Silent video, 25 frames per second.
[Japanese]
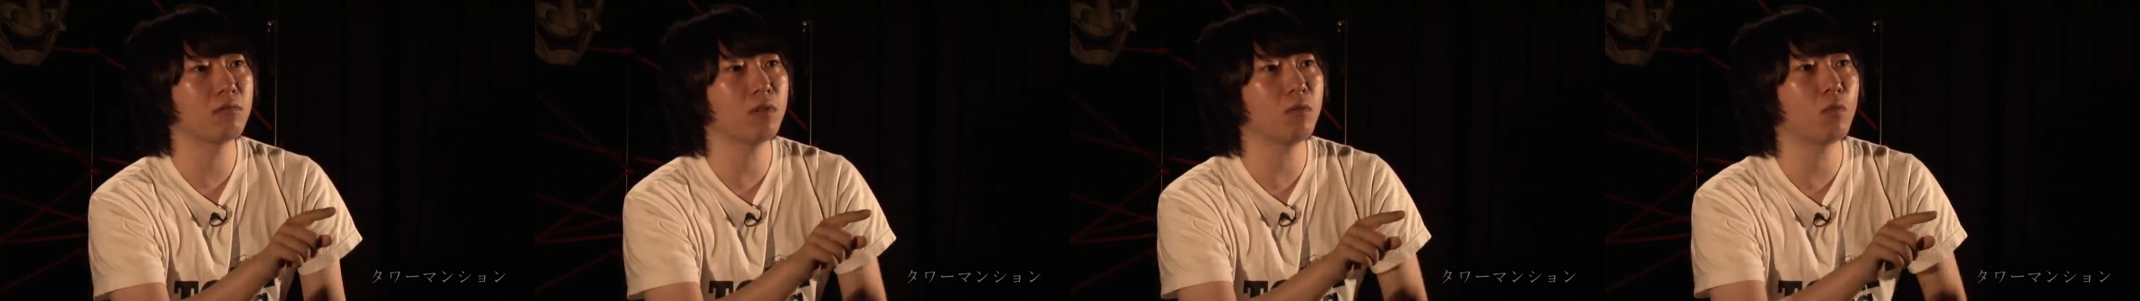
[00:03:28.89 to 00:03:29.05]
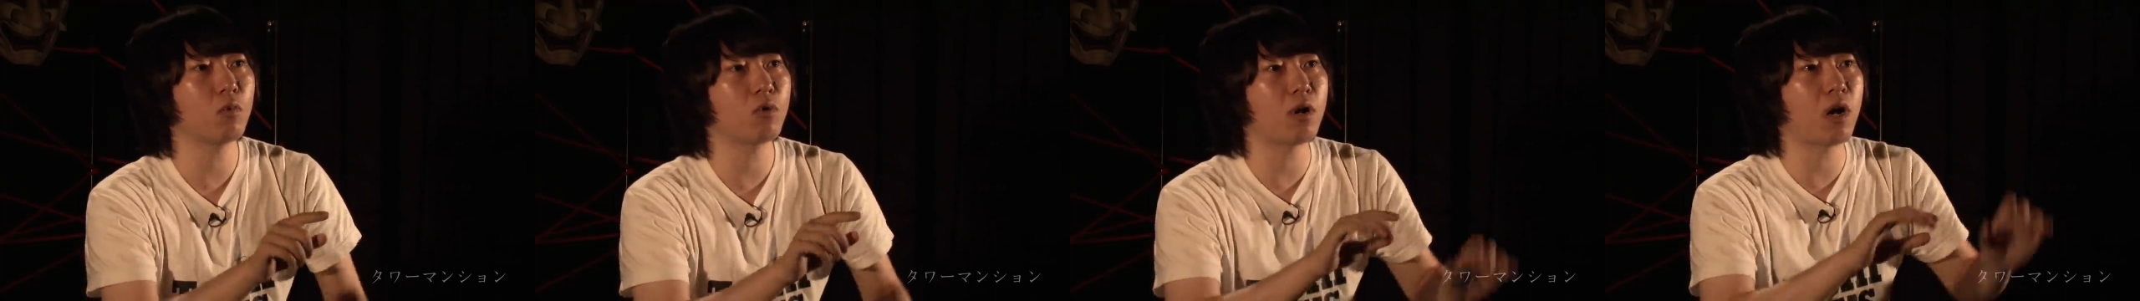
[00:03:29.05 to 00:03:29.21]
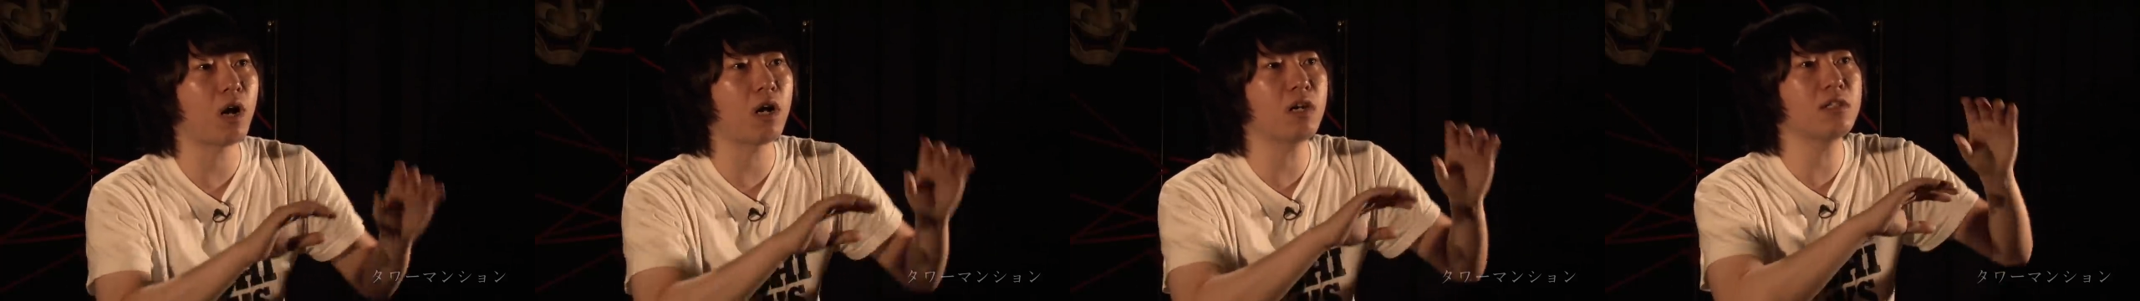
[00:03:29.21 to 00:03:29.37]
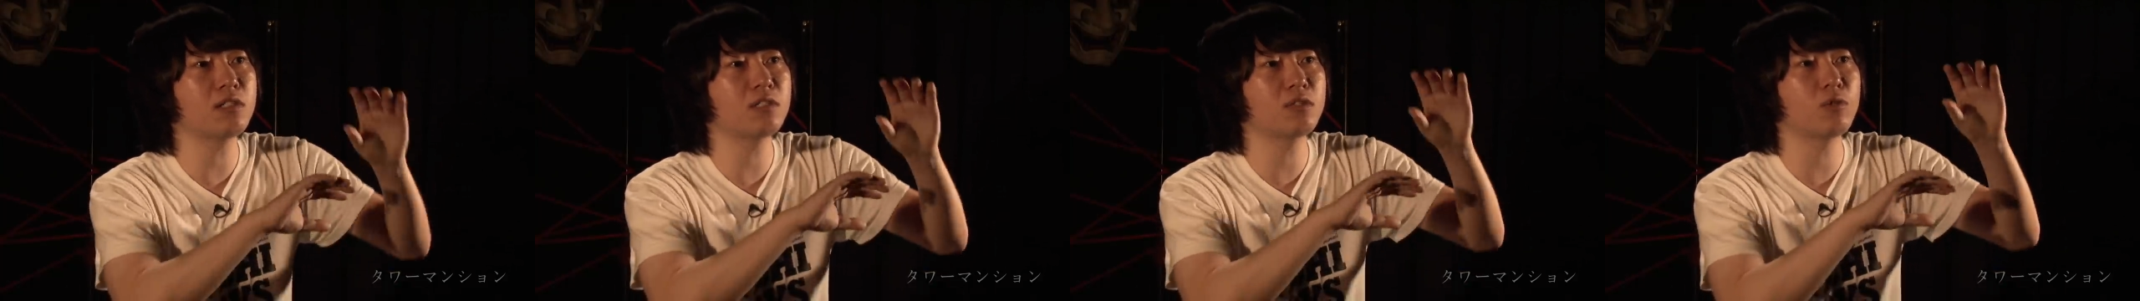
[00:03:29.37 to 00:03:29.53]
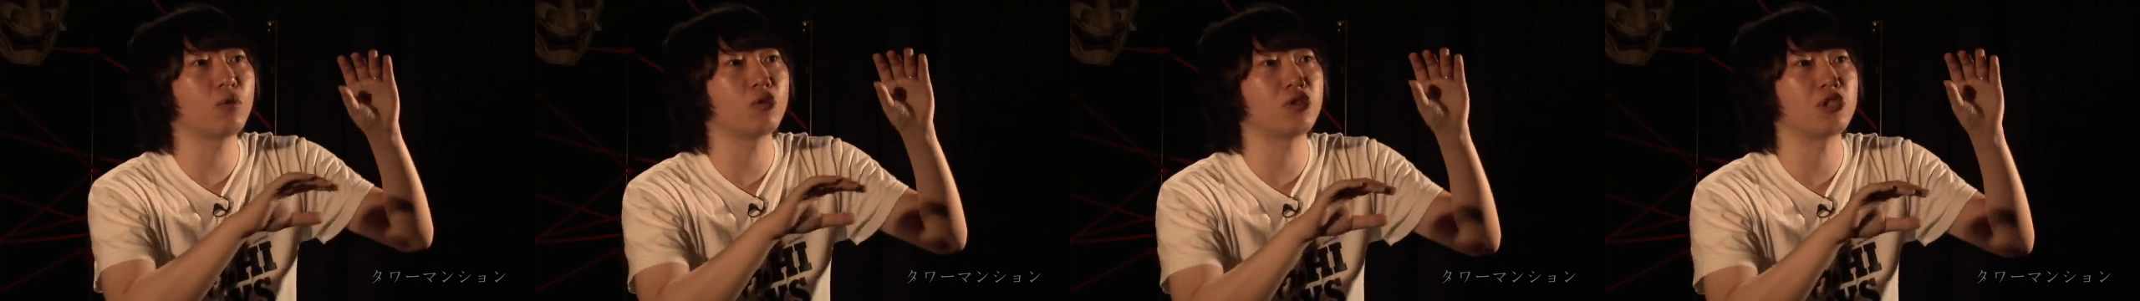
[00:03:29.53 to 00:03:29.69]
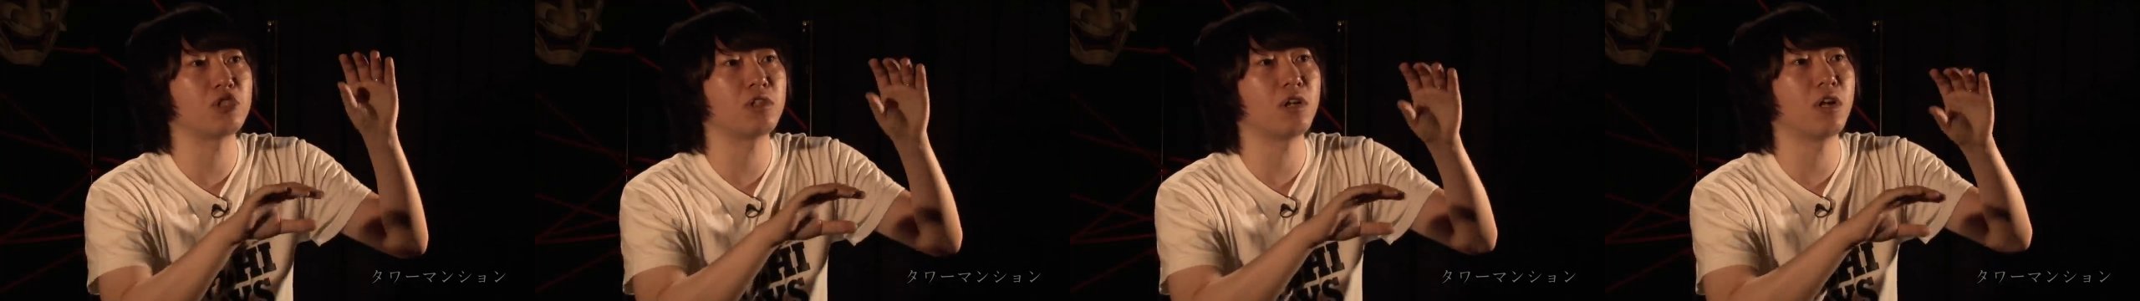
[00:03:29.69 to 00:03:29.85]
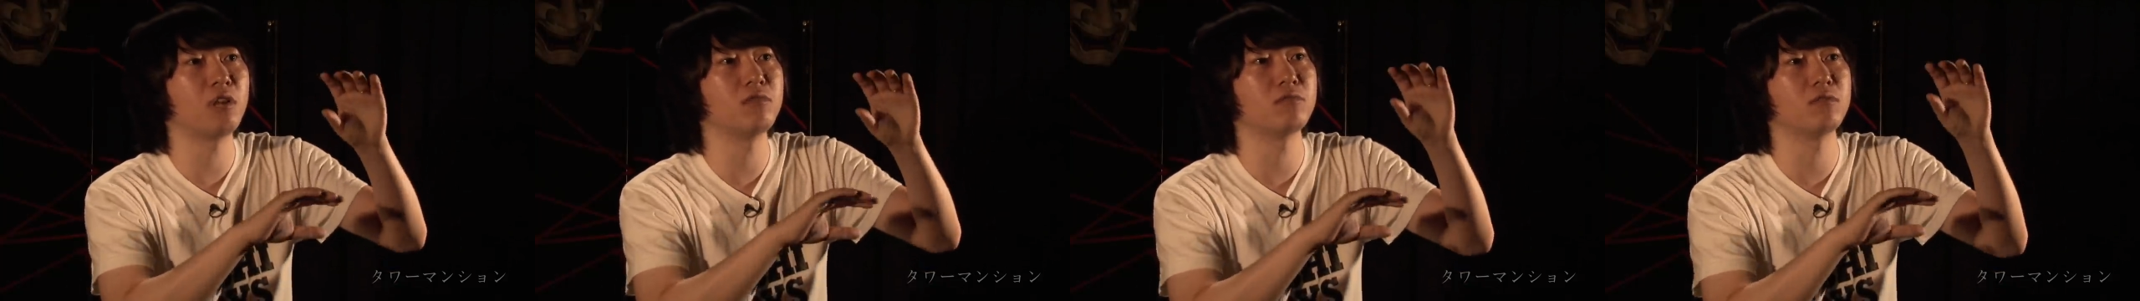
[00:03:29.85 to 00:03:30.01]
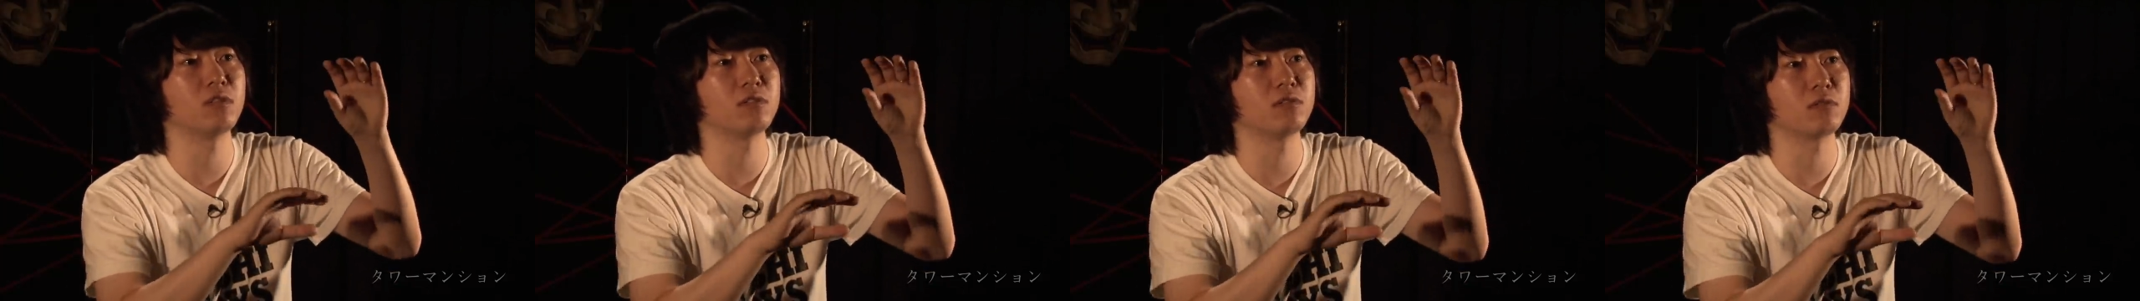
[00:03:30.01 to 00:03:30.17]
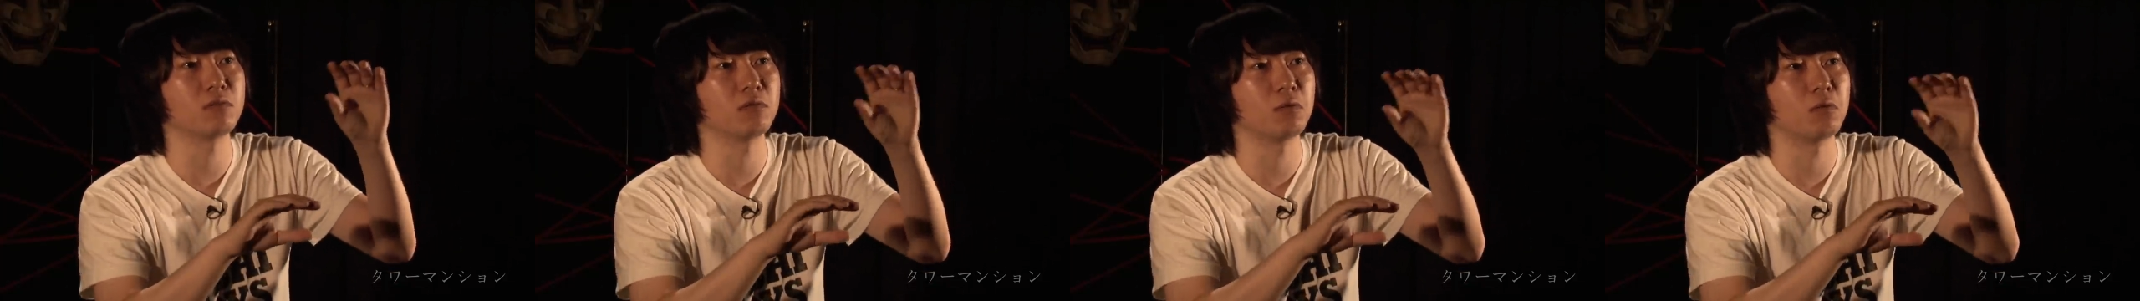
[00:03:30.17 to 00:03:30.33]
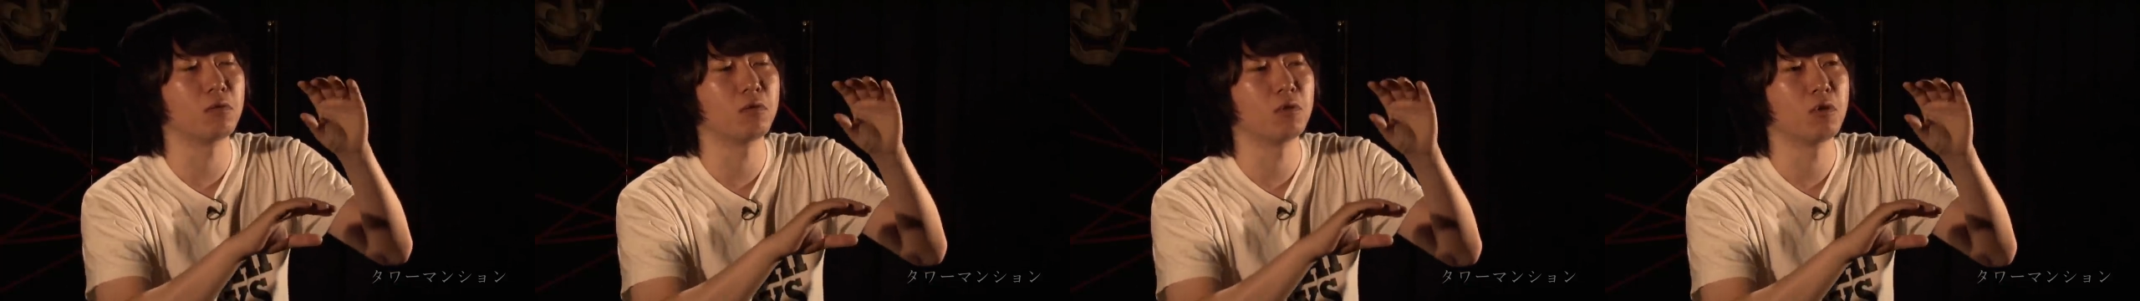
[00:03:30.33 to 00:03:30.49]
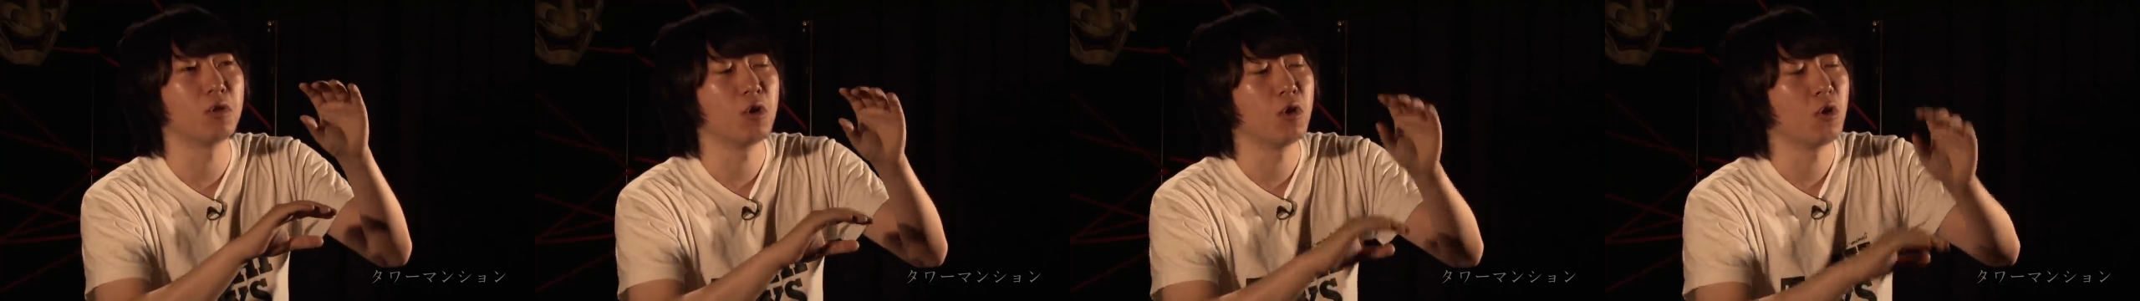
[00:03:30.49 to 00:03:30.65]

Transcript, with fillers: でも階層違うんですよ。